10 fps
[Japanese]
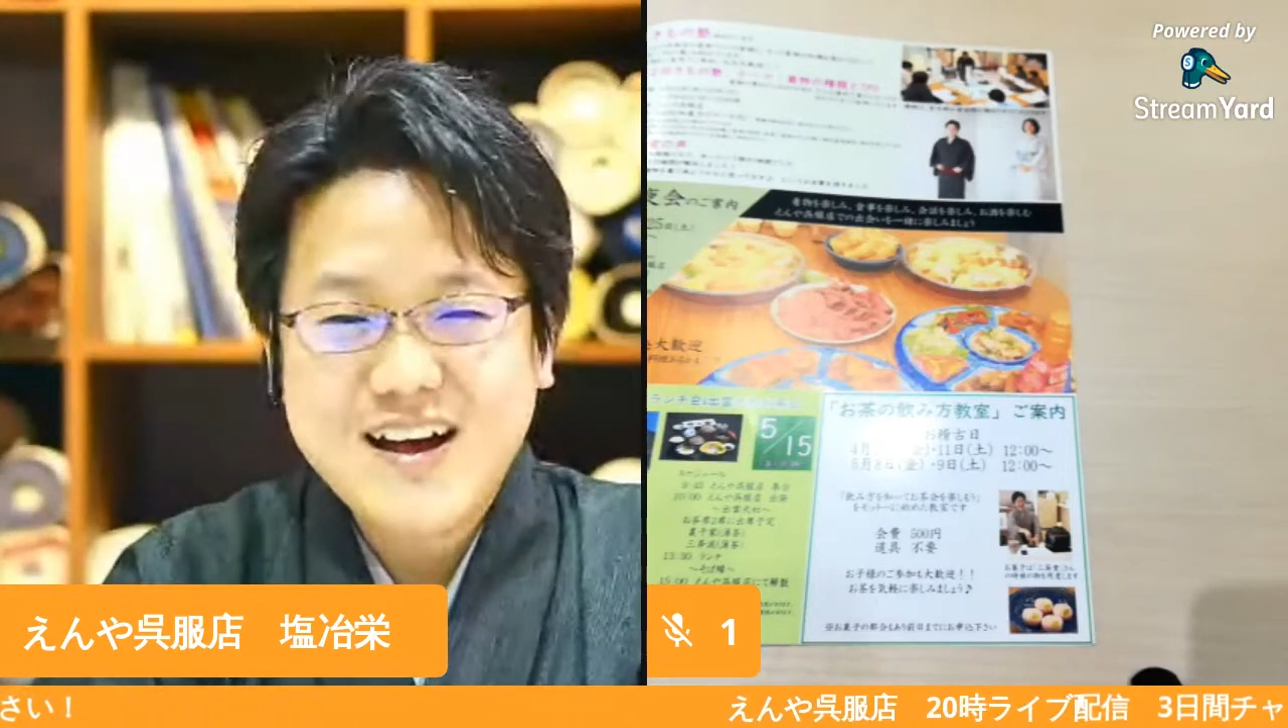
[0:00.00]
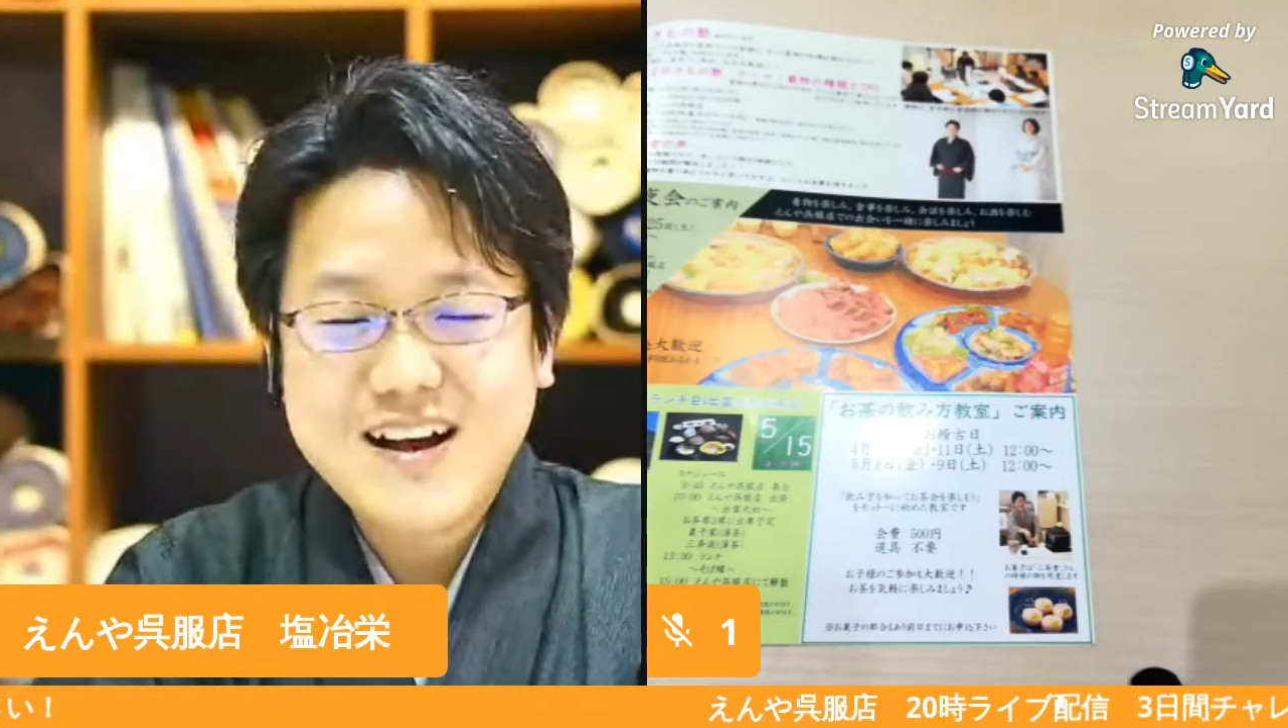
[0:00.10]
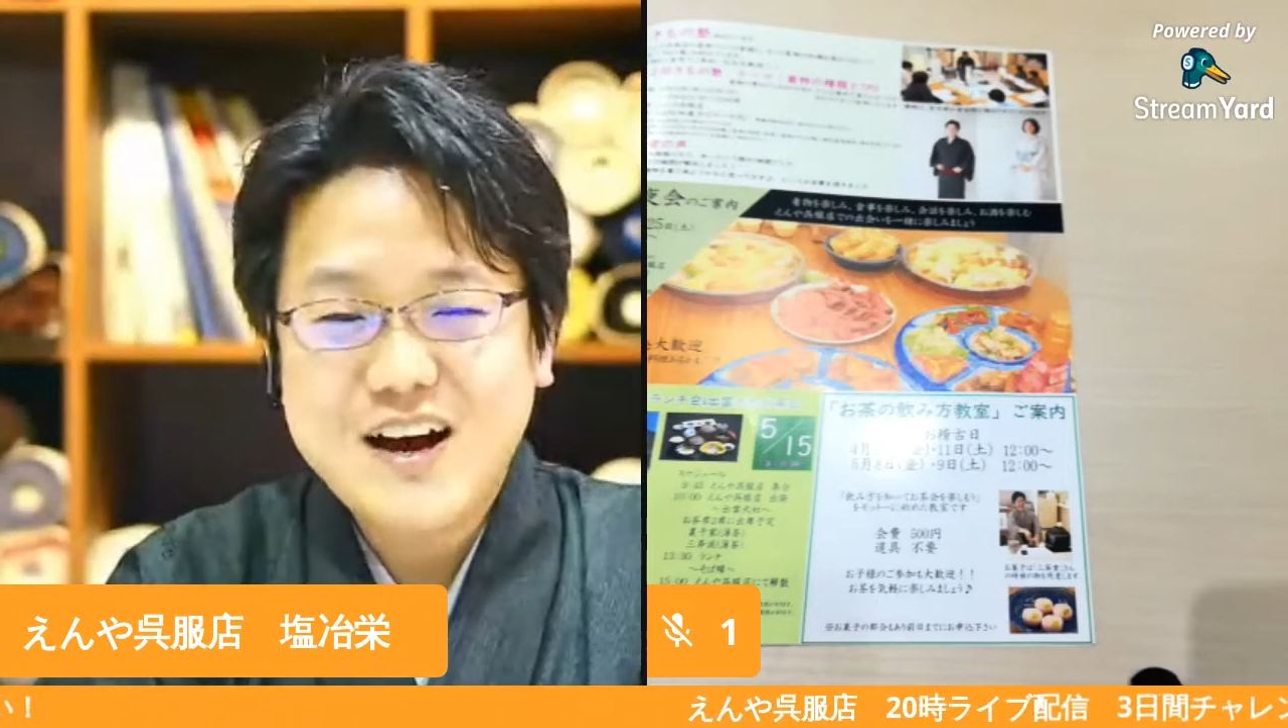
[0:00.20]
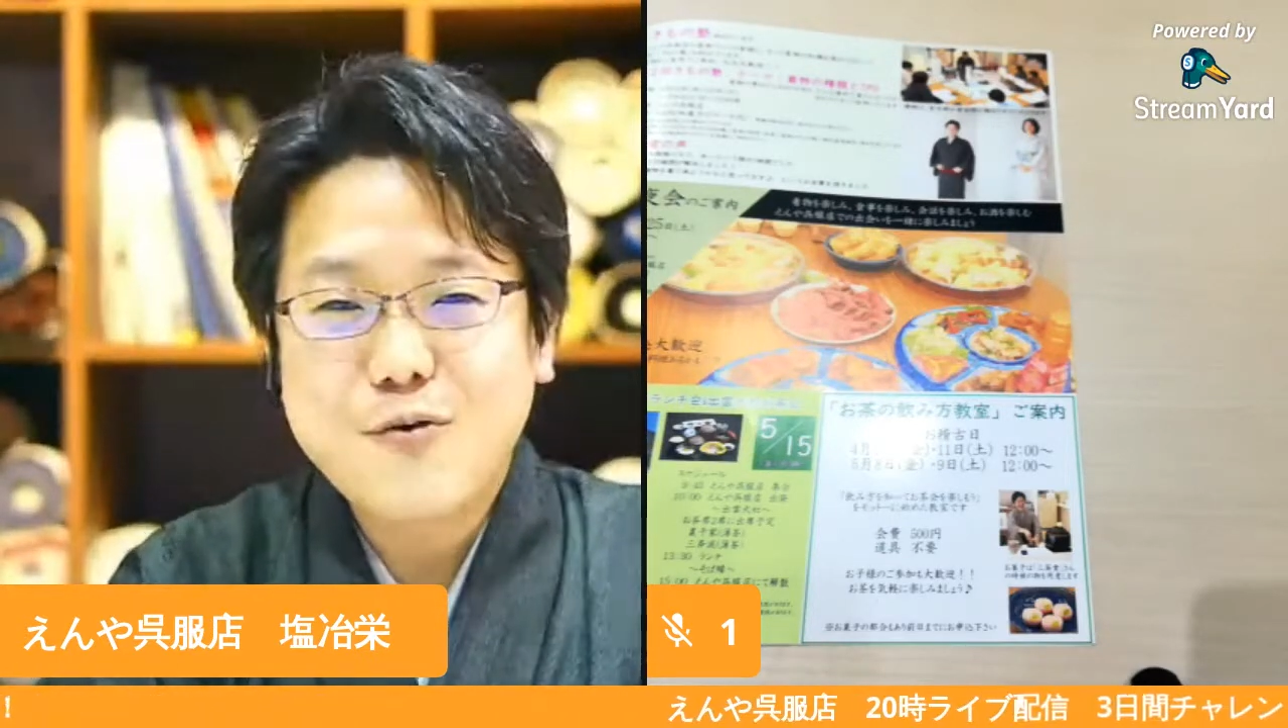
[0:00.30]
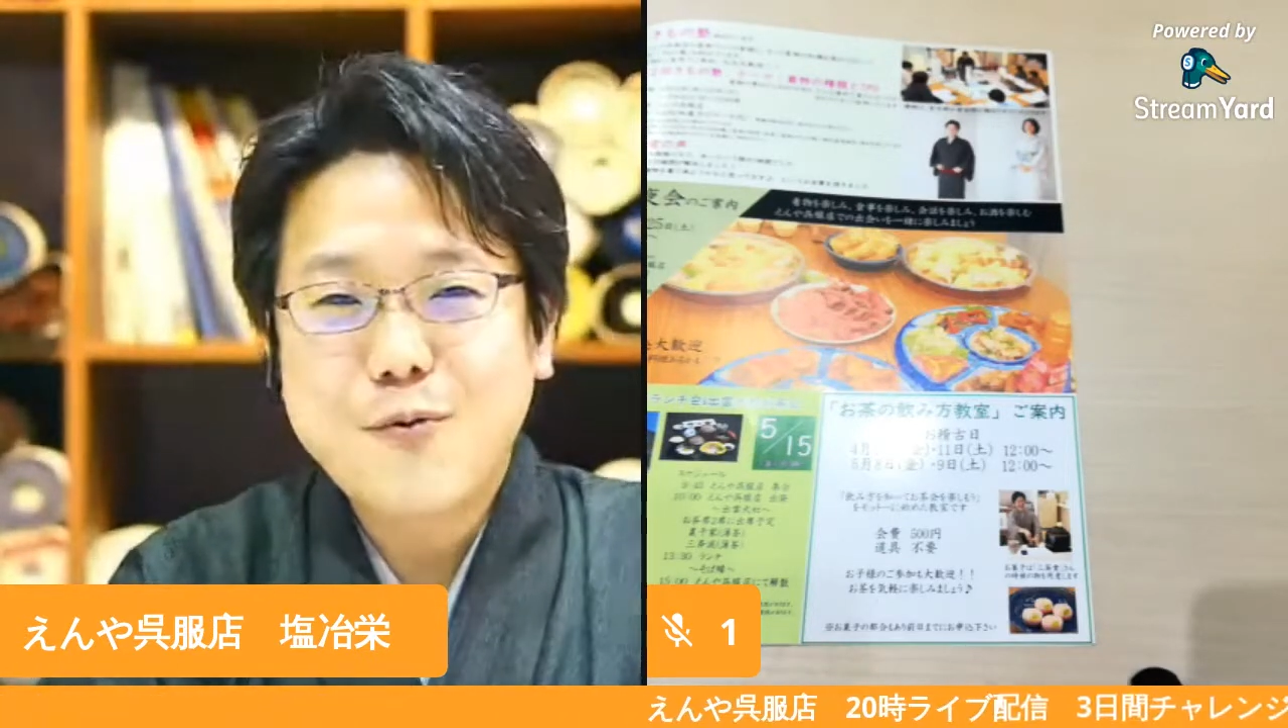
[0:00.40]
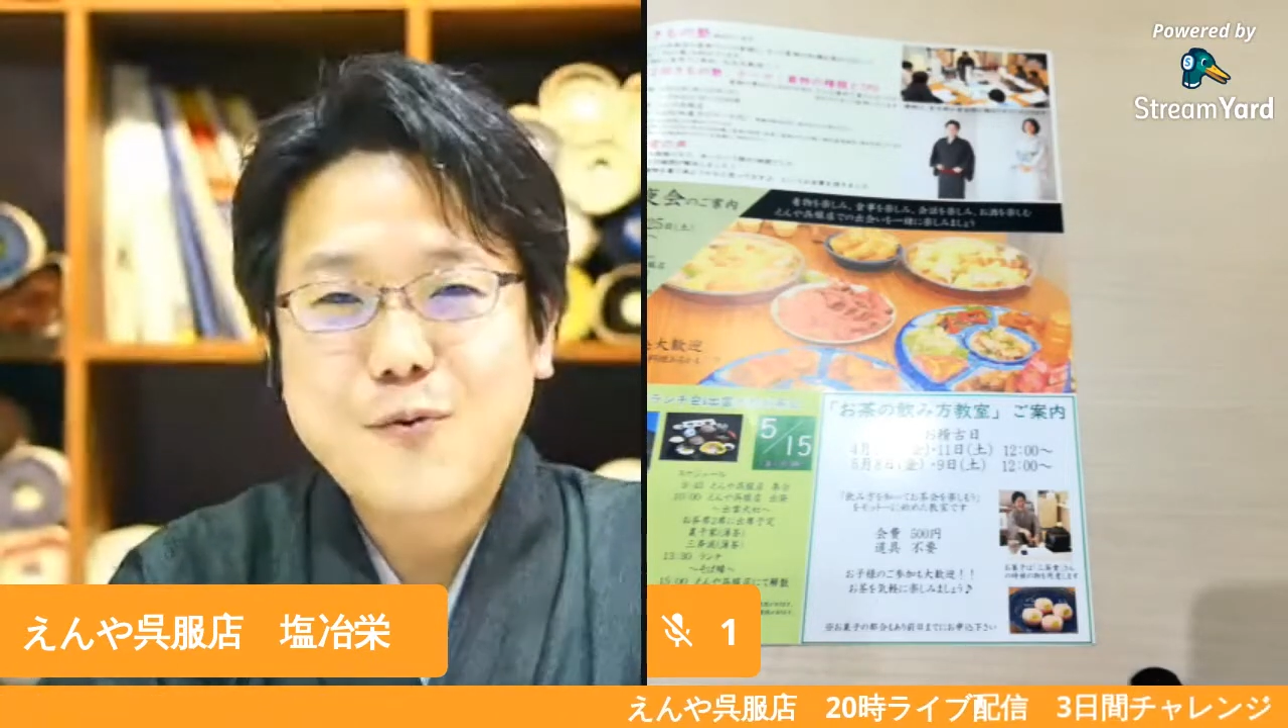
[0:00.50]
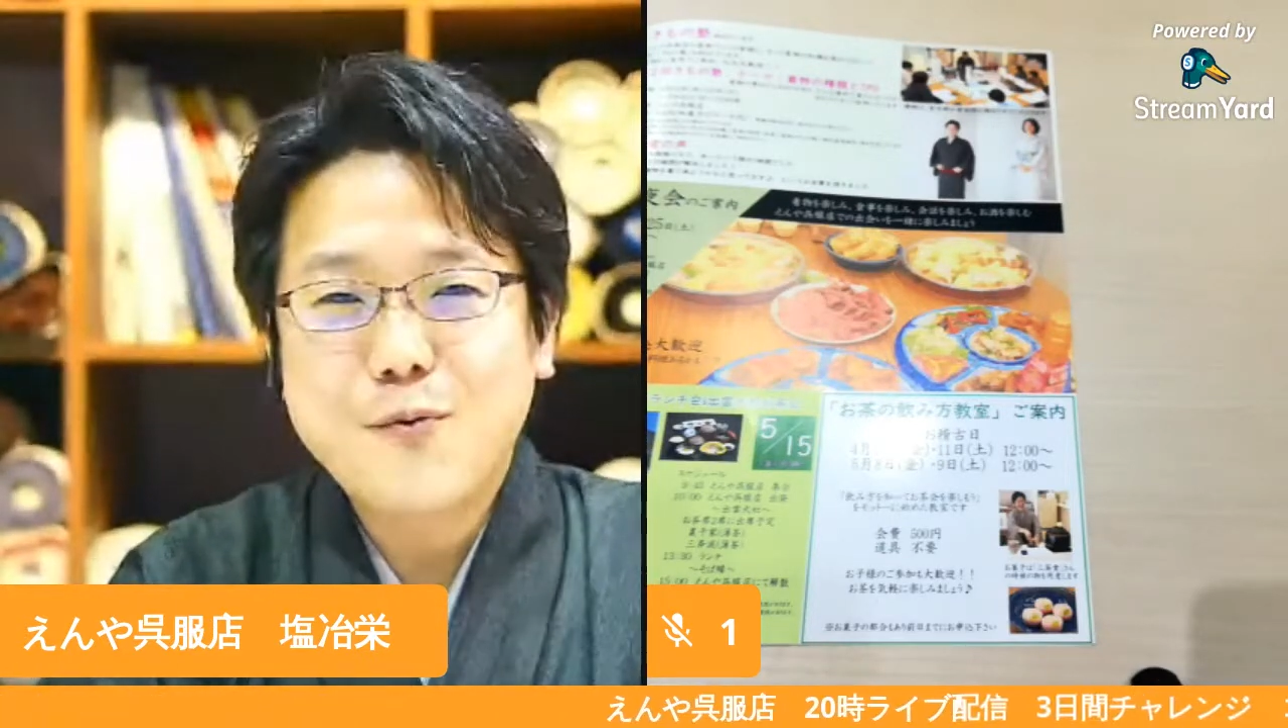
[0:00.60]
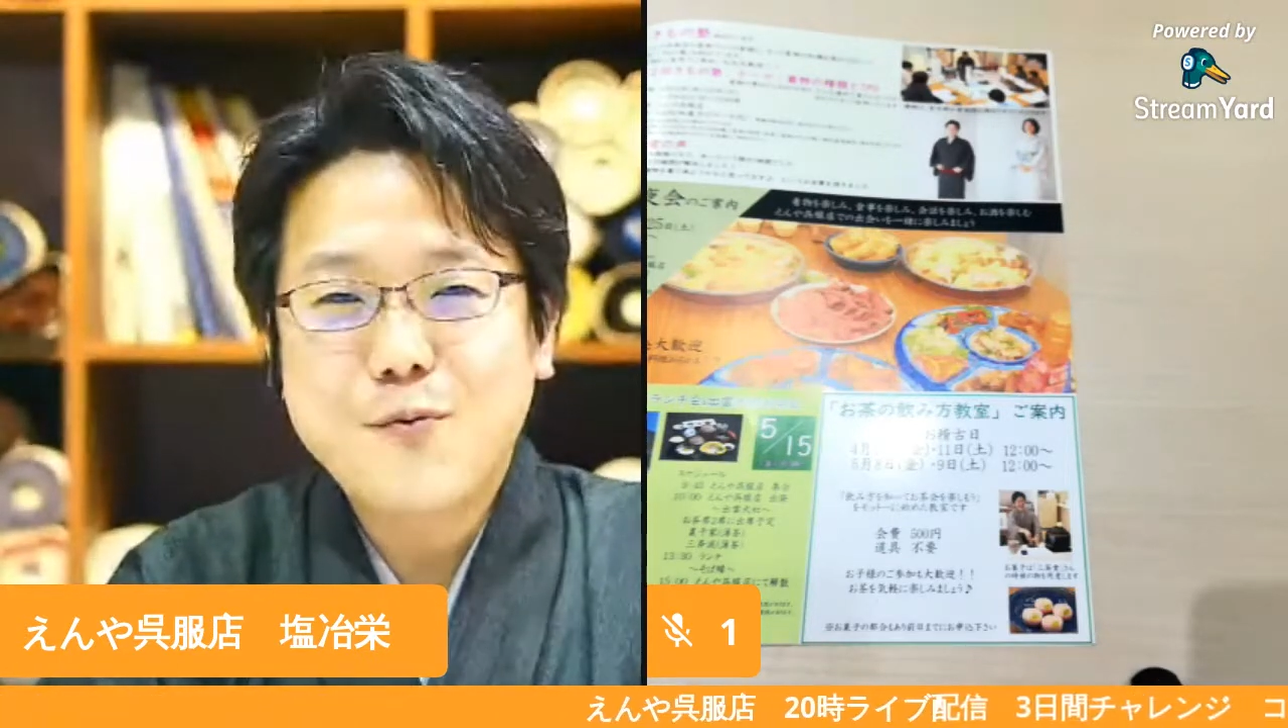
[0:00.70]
が